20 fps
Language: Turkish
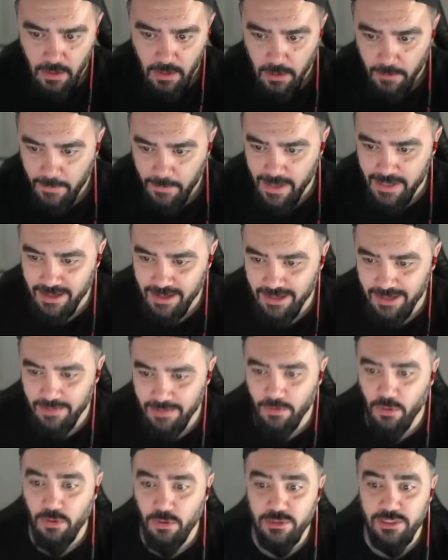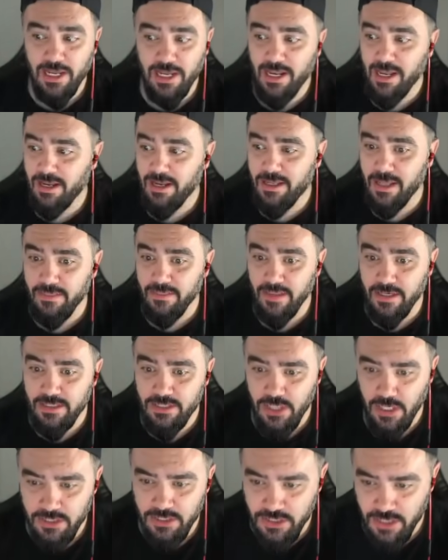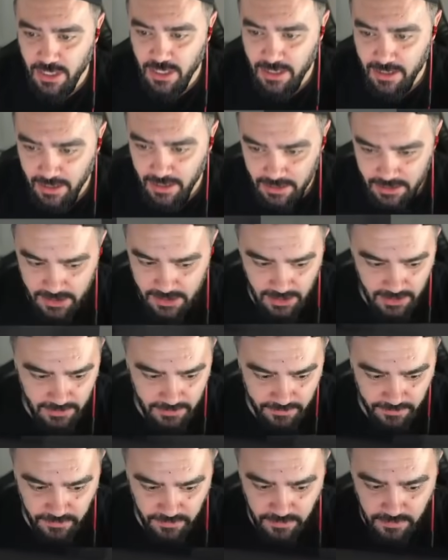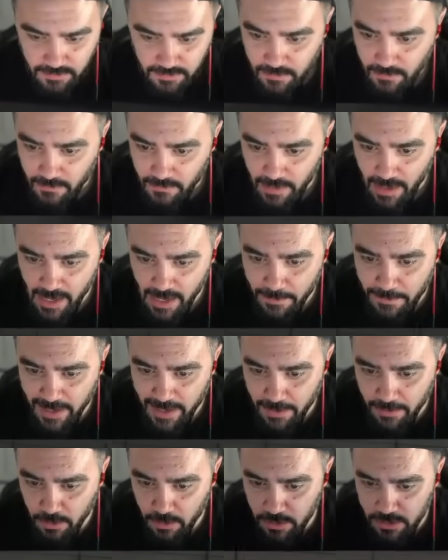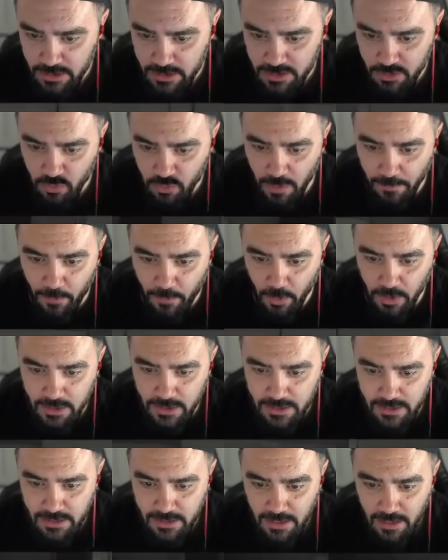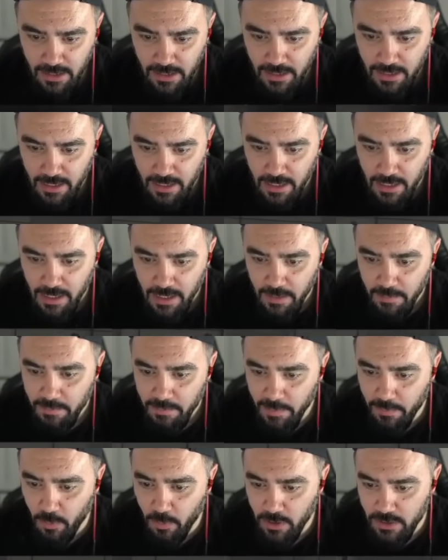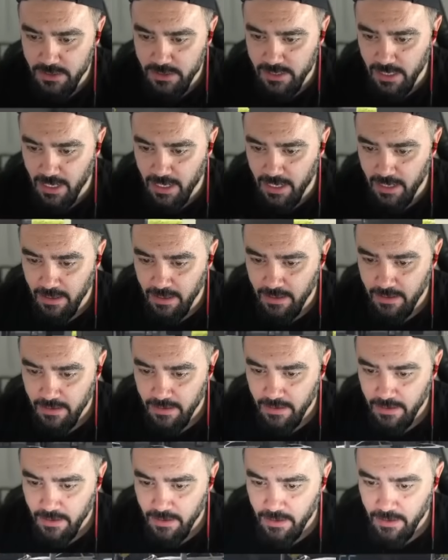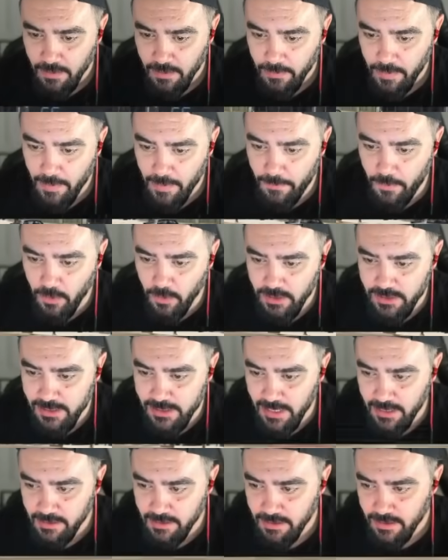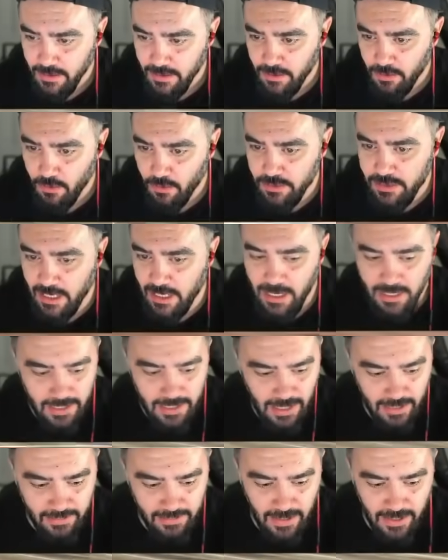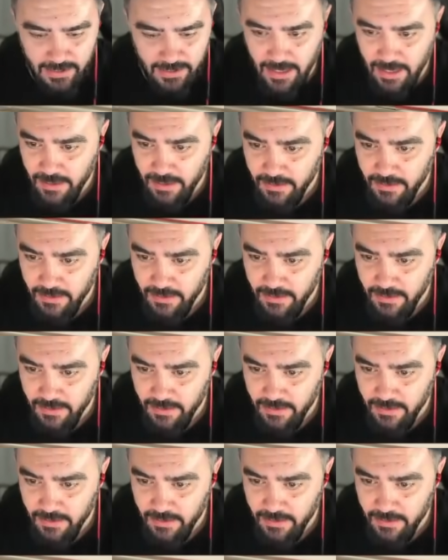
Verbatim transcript: Bakalım özel harekat nasıl çalışacak arkadaşlar. Hep beraber göreceğiz. Şu an polis. Bir polis daha. Hep polisler. Özel harekat nerede?